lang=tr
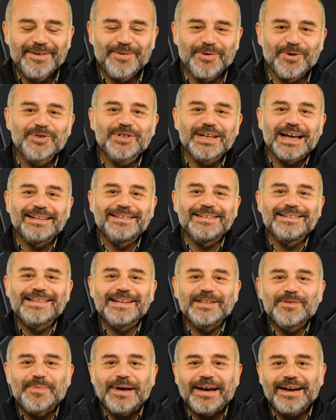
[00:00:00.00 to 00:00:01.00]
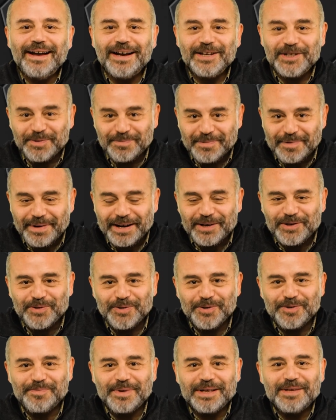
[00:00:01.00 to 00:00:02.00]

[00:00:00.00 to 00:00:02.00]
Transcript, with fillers: Hoş geldiniz. Hadi ben kaçtıma başlıyorum.